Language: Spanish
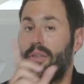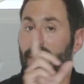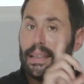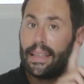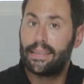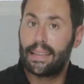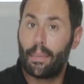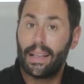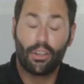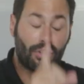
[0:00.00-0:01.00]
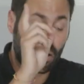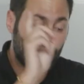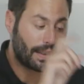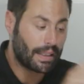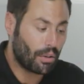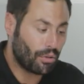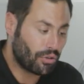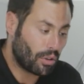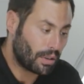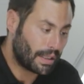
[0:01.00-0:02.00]
diferentes tamaños, algunas
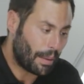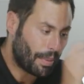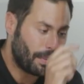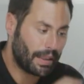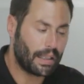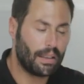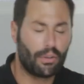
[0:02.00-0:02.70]
incluso te permiten